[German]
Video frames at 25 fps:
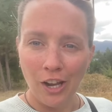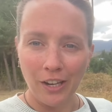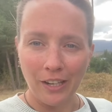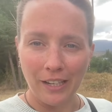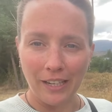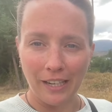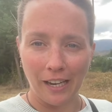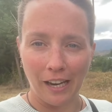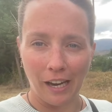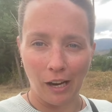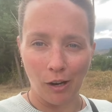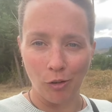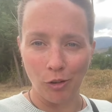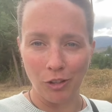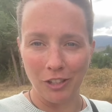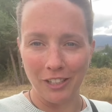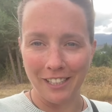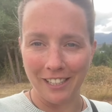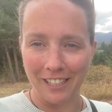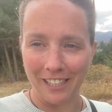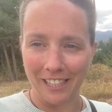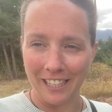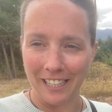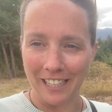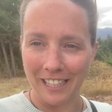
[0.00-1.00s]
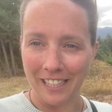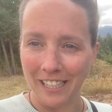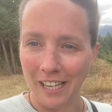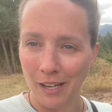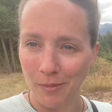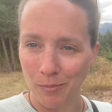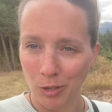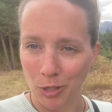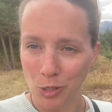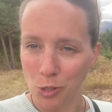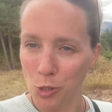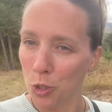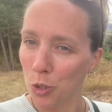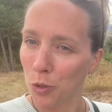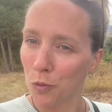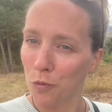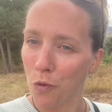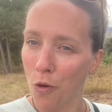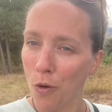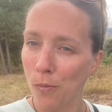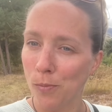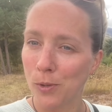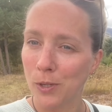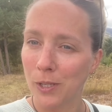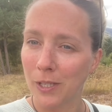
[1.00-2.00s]
ja, und äh, haben natürlich
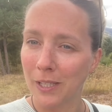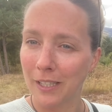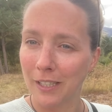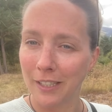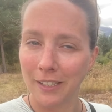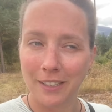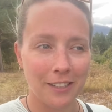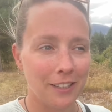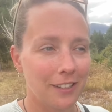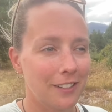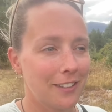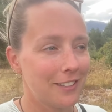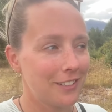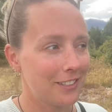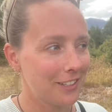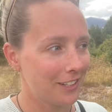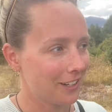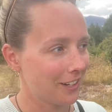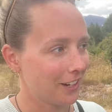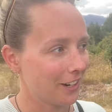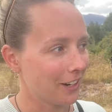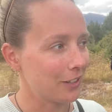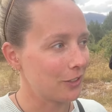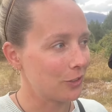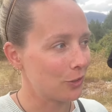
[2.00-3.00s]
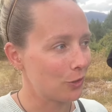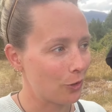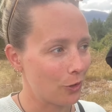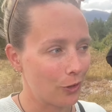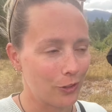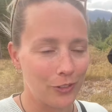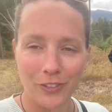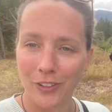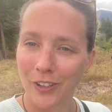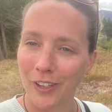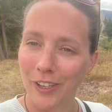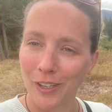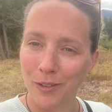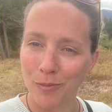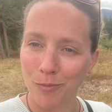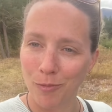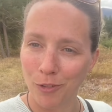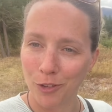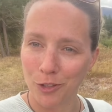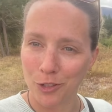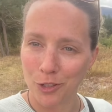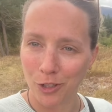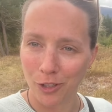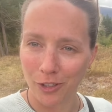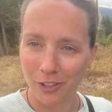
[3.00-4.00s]
vorbildlich die Sicherheitsschlösser eben
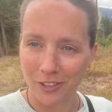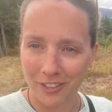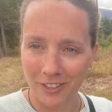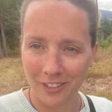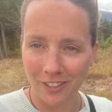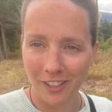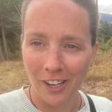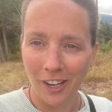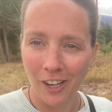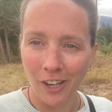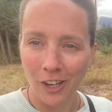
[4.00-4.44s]
verschlossen.